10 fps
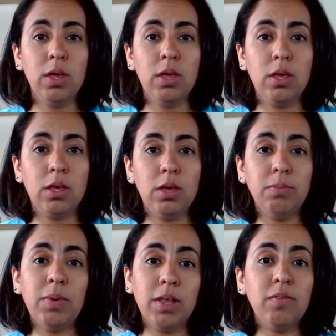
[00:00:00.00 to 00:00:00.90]
e
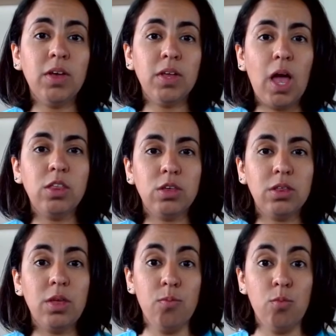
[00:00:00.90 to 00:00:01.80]
que, mas na verdade, que
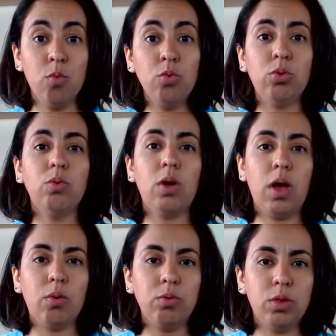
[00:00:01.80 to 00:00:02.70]
tem muito
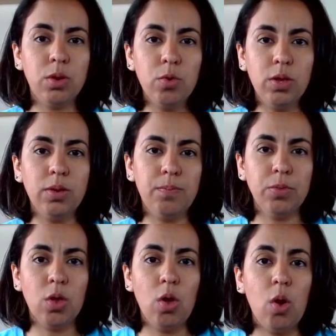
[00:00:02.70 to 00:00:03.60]
a contribuir.
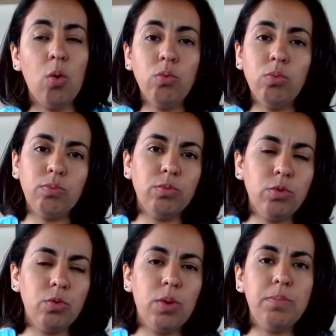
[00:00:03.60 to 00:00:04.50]
Ou
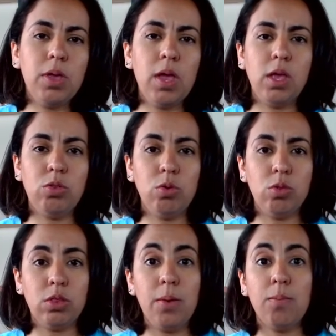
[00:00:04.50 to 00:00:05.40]
num ambiente
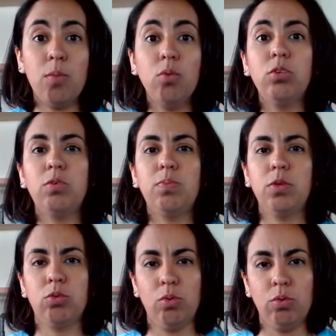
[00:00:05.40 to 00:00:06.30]
onde tem muitas
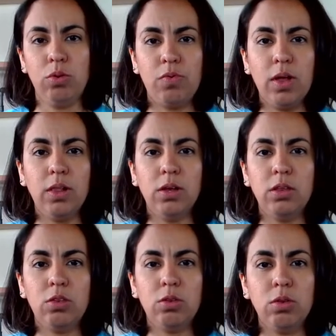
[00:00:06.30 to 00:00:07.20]
pessoas
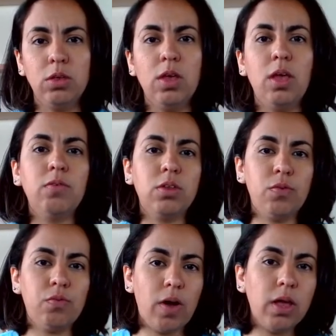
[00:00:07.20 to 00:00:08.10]
falantes, e aí você
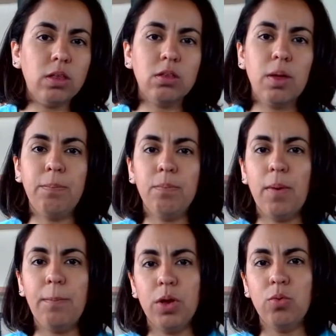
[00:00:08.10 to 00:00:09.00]
faz essa,
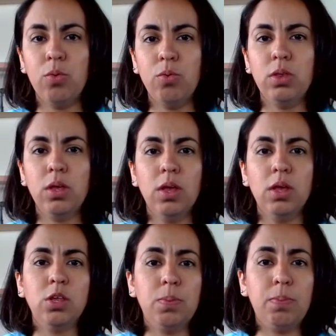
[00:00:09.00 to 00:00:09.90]
uma pergunta
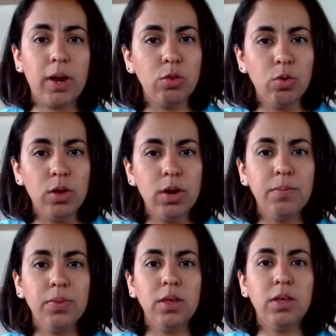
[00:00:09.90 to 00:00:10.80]

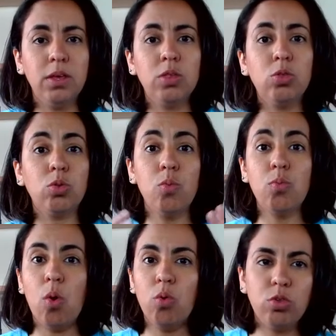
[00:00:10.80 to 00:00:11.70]
disparadora e um
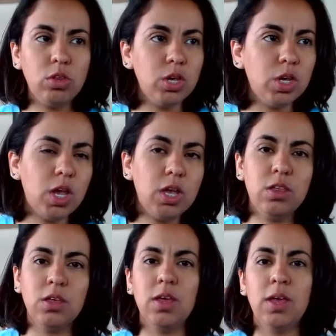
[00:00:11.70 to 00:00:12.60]
monte de
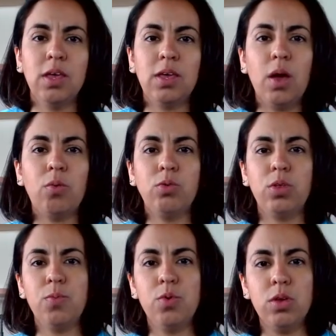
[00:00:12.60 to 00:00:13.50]
gente quer
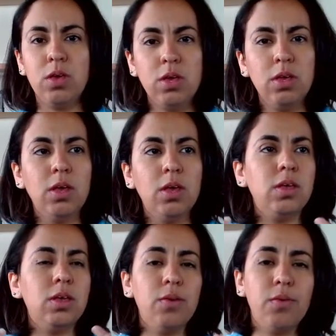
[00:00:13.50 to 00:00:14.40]
contribuir
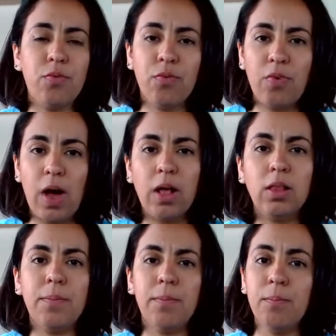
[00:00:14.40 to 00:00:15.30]
e
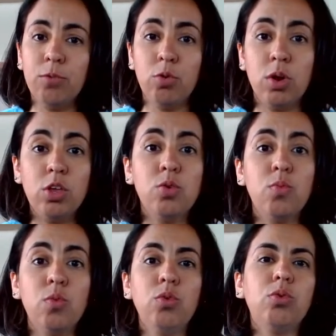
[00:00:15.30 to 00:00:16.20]
fala durante
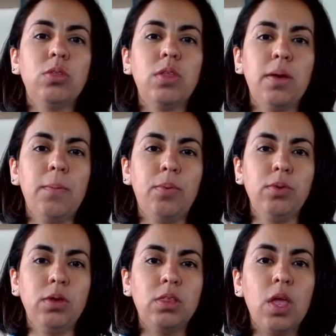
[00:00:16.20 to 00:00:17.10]
muito tempo
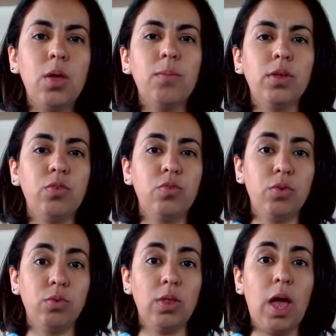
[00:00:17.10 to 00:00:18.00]
e tem uma
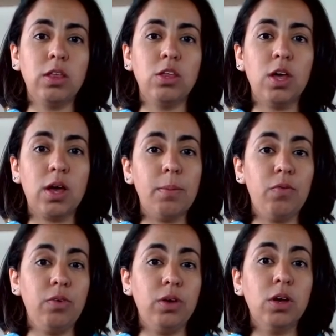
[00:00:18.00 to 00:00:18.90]
dificuldade, a gente acaba
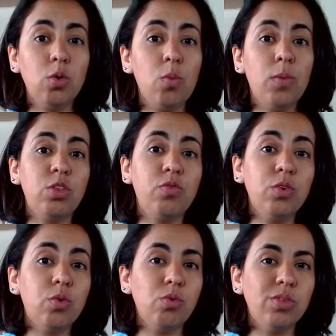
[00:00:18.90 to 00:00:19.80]
ficando com uma
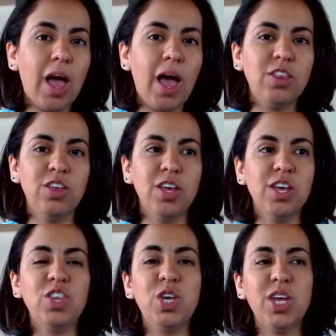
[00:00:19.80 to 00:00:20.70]
dificuldade
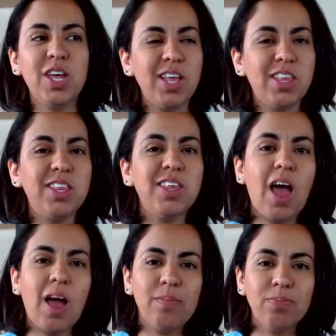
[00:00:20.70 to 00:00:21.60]
de
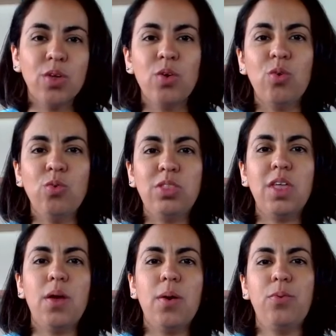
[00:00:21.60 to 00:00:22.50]
gerenciar o
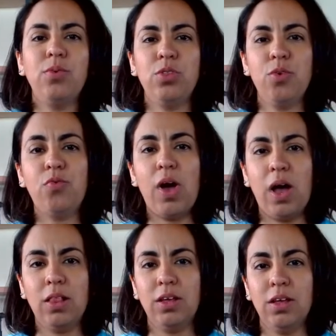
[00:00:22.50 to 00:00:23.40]
tempo de
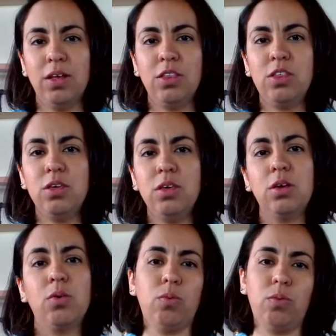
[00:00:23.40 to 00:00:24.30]
fala, de